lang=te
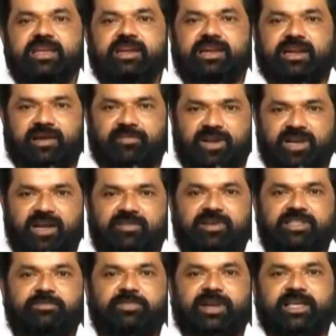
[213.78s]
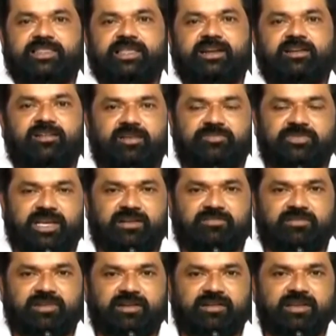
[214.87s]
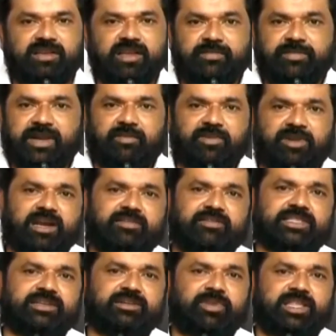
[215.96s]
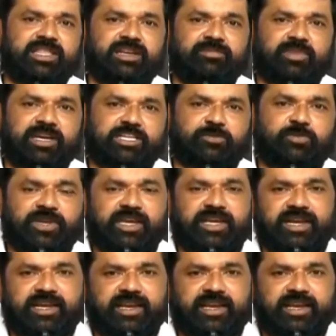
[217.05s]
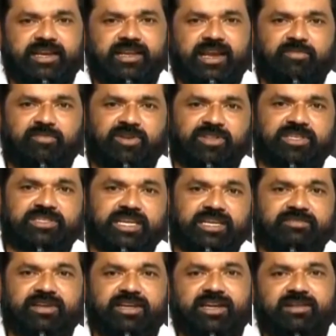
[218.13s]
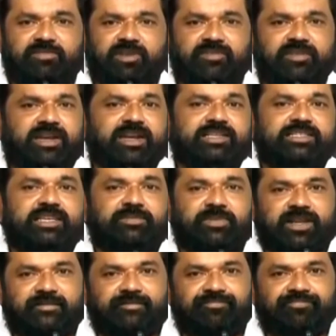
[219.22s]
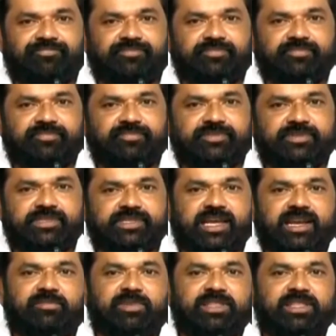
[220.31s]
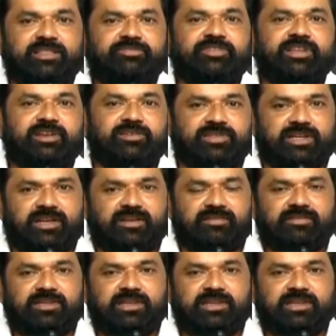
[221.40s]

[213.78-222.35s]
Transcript: ఇక్కడ అమరావతి ప్రాంతాన్ని డెవలప్ చేయాలనుకున్నాడు ఇప్పుడు అమరావతిని మదిలి మర్చిపోయారని కానీ అభివృద్ధి చేయమని కానీ మేము ఎక్కడా చెప్పలా చాలామంది అది ఫీల్ అవుతున్నారు